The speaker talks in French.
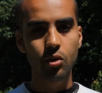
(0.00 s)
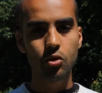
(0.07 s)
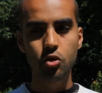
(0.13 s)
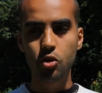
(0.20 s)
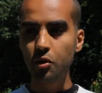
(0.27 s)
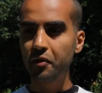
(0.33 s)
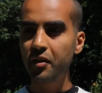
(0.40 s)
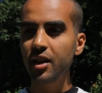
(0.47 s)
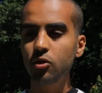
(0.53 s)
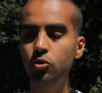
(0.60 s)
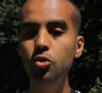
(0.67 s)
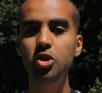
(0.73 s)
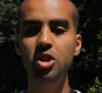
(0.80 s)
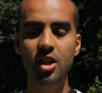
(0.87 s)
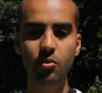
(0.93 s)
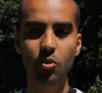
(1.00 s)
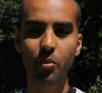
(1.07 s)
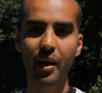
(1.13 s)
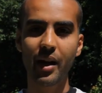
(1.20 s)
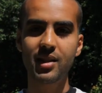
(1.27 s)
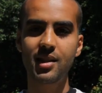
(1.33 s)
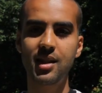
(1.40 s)
je vais toucher mon
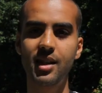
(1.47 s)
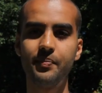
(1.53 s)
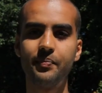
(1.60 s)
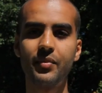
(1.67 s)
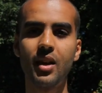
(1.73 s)
bracelet.